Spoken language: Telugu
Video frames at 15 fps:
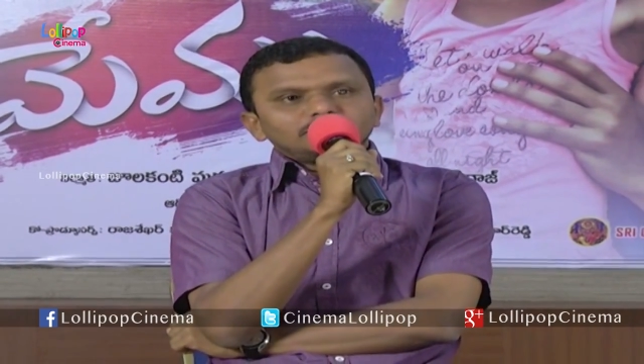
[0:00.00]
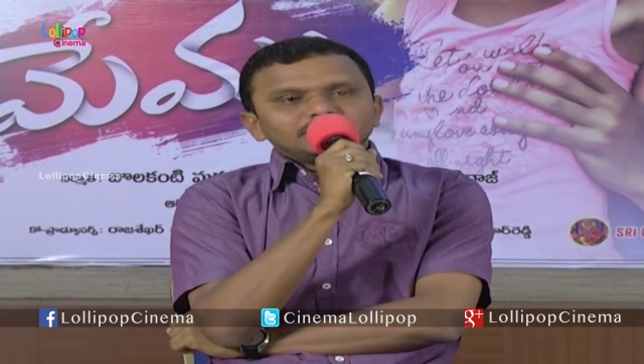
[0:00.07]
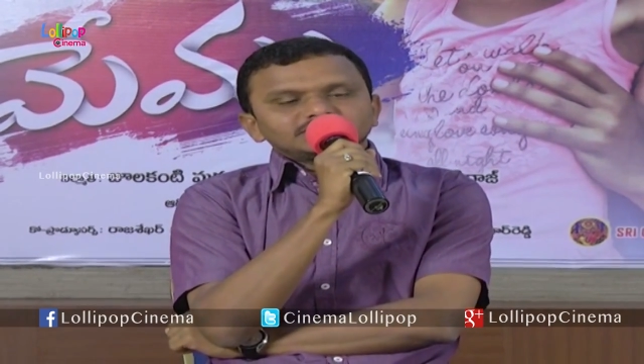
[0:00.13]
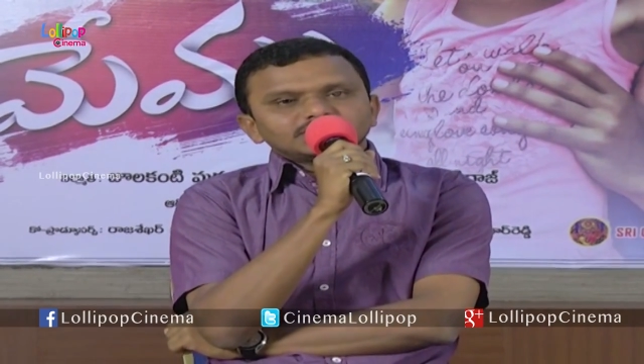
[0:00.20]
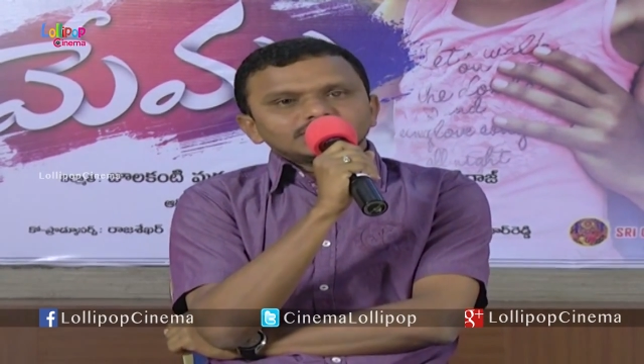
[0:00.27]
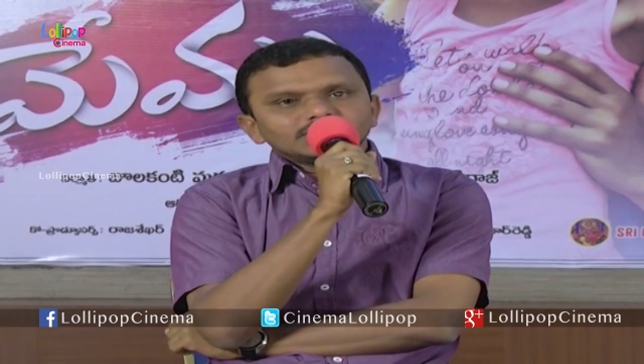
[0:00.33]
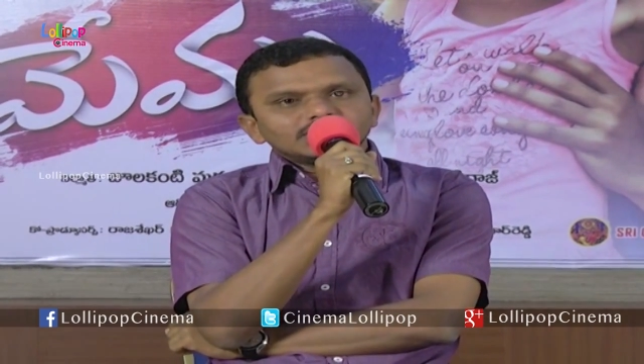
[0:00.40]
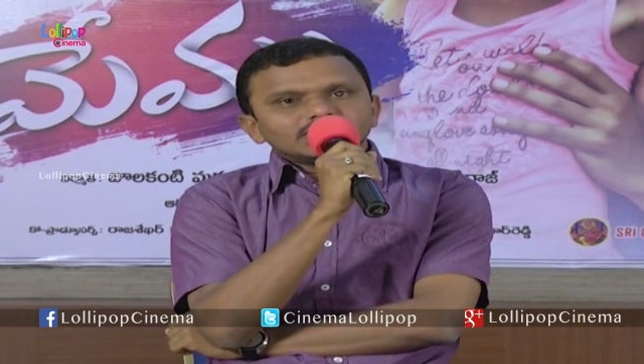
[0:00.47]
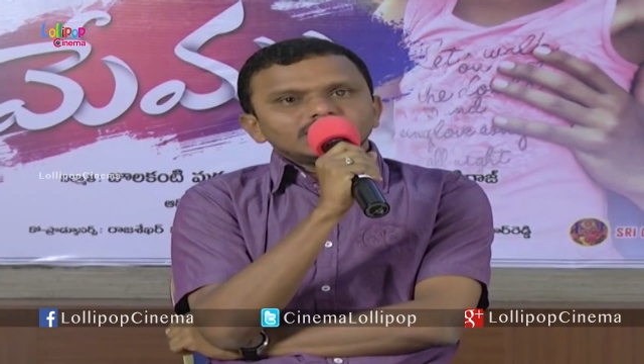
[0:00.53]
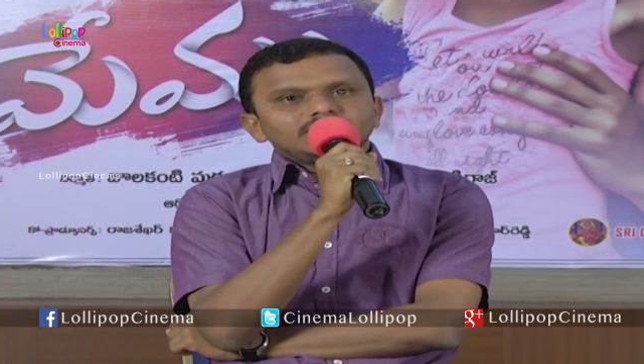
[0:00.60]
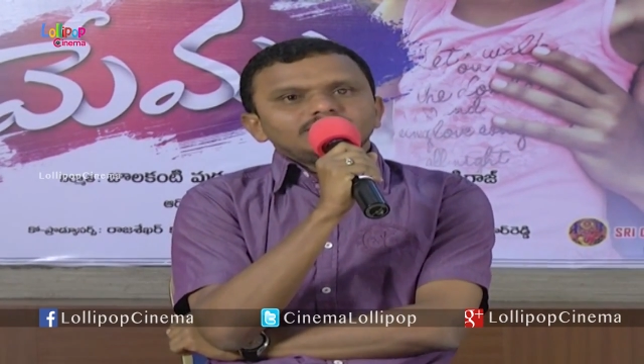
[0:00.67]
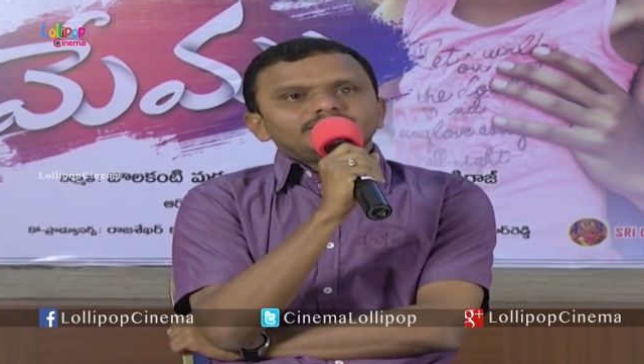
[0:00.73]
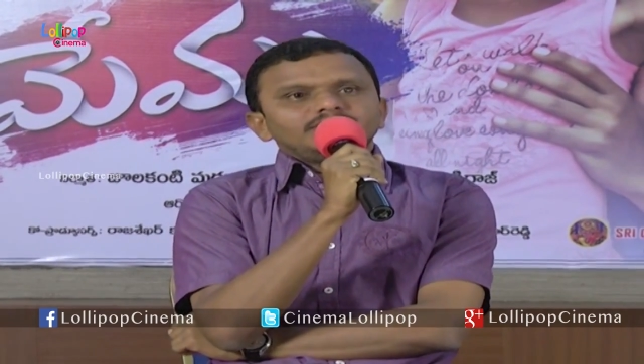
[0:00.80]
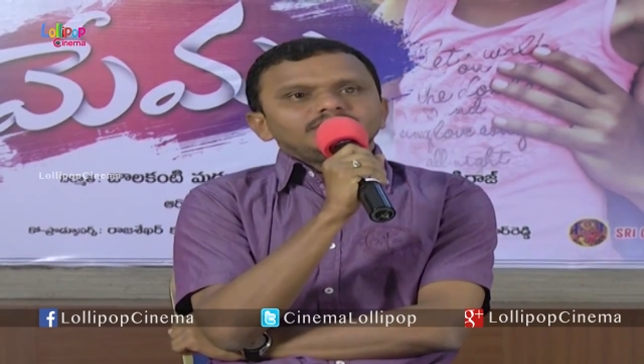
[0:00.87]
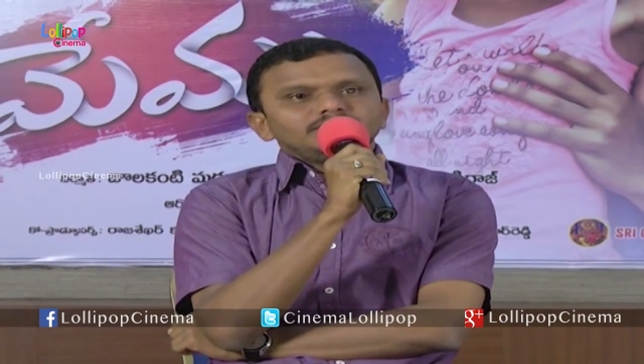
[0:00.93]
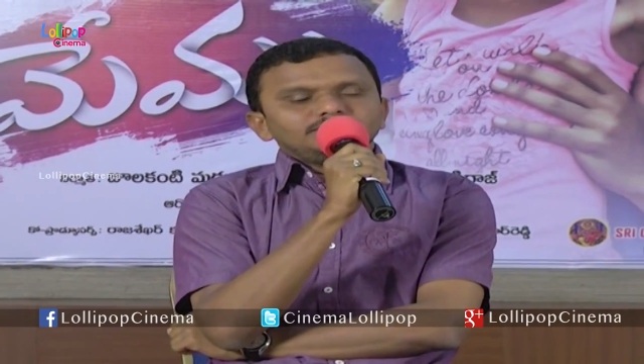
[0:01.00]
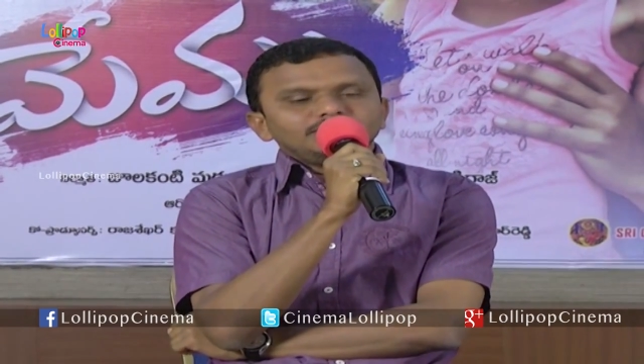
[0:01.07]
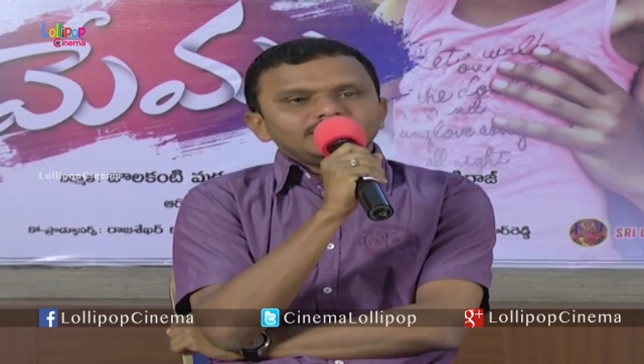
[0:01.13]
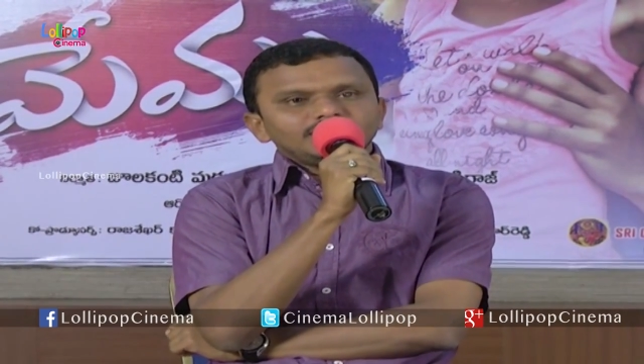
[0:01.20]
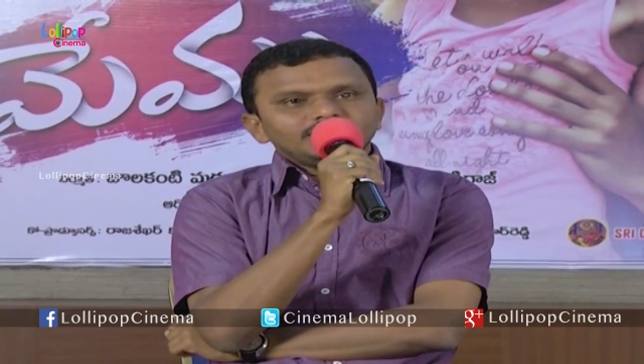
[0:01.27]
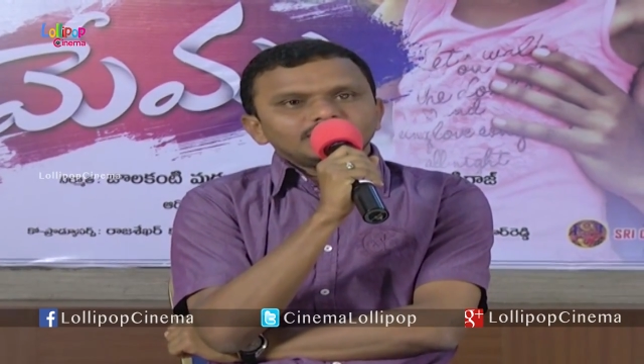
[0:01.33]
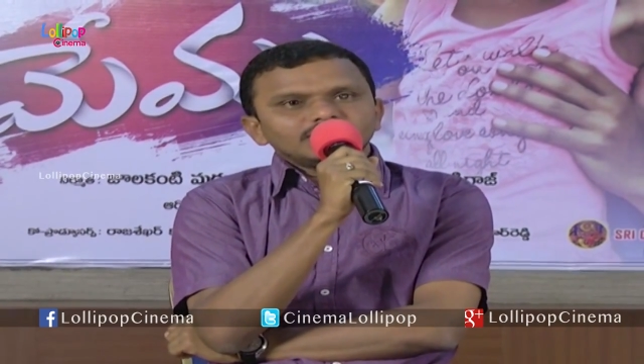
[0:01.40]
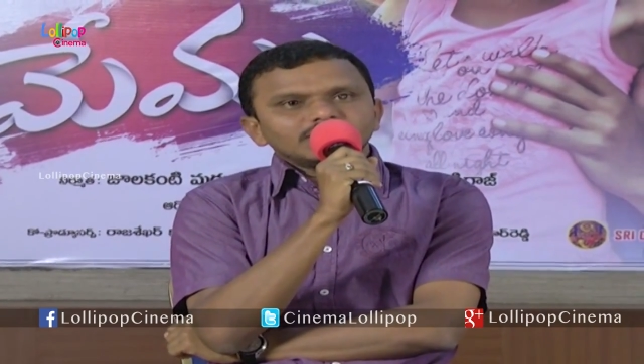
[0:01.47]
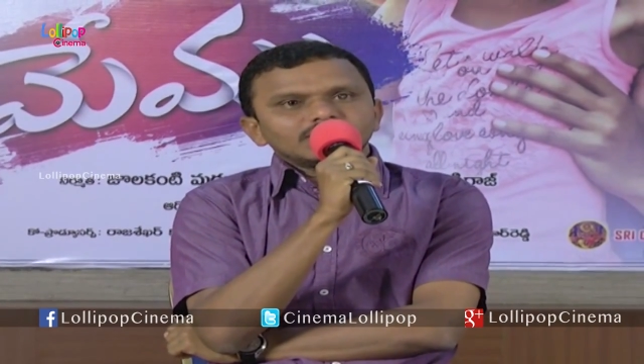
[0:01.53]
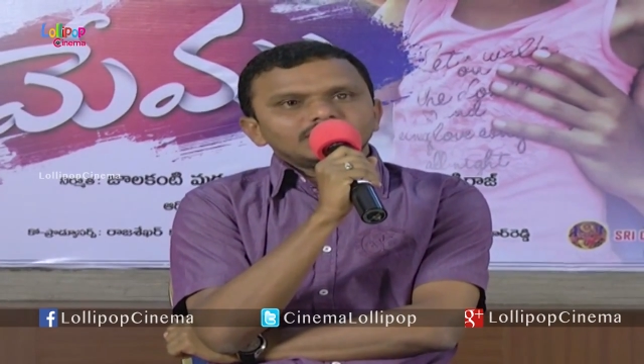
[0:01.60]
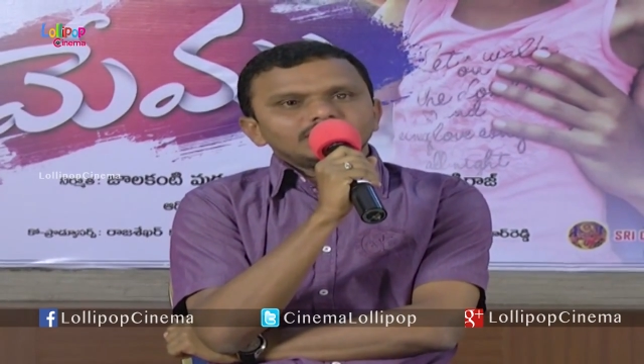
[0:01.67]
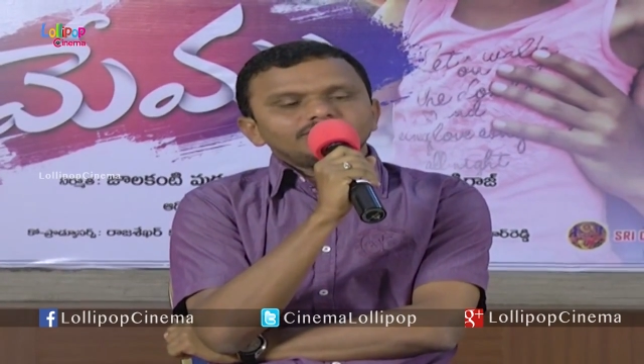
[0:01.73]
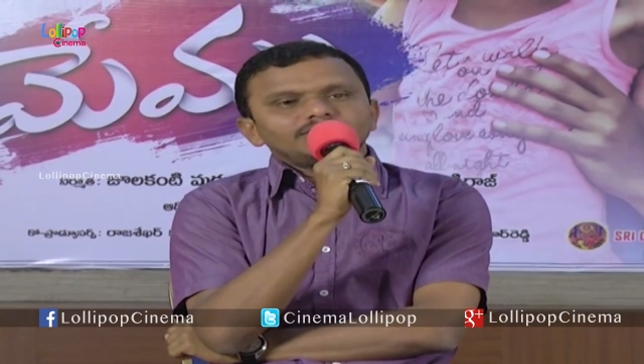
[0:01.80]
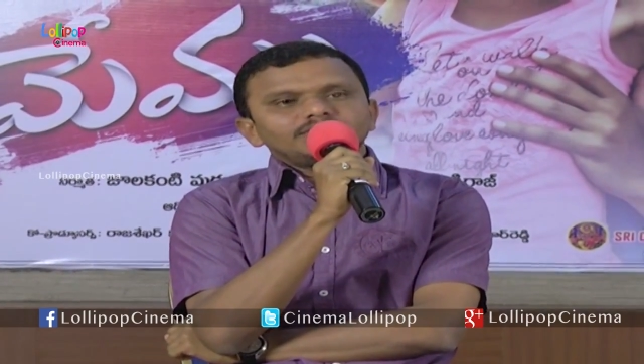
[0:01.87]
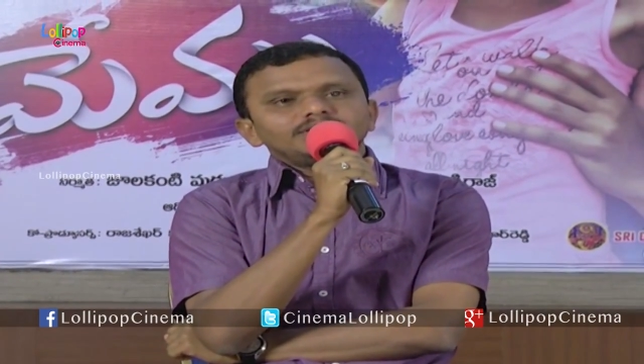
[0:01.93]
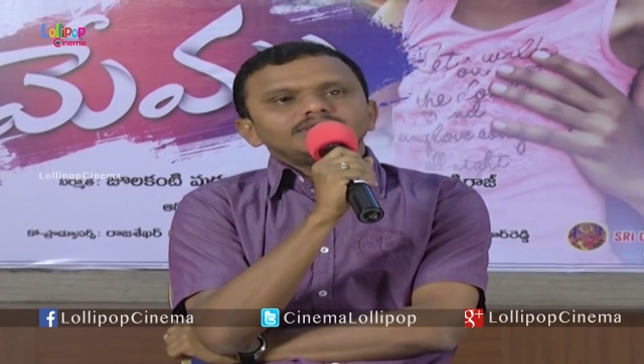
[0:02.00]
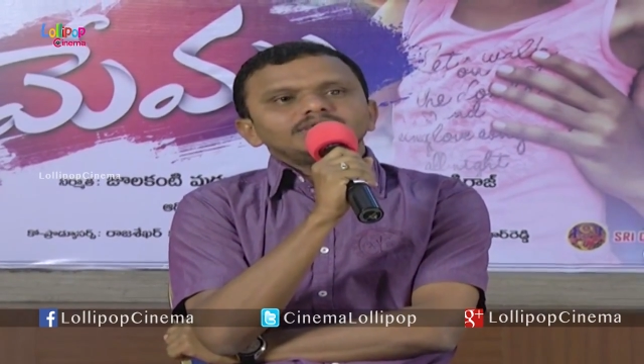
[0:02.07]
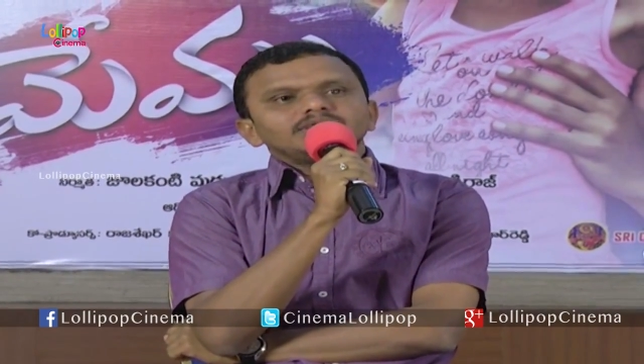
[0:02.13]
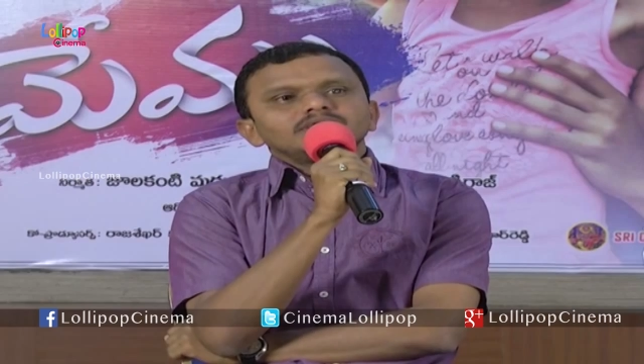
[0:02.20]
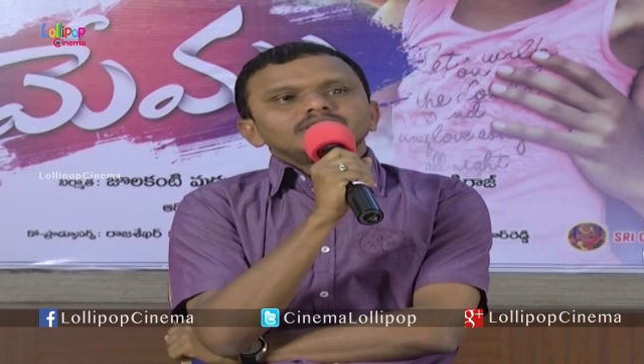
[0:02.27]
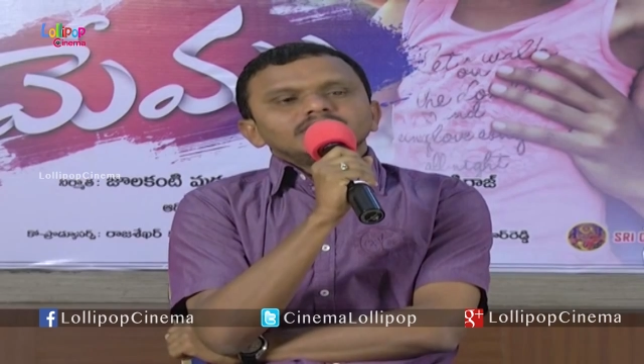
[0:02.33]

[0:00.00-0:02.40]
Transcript: పసంగా కానివ్వండి మెరీనా కానివ్వండి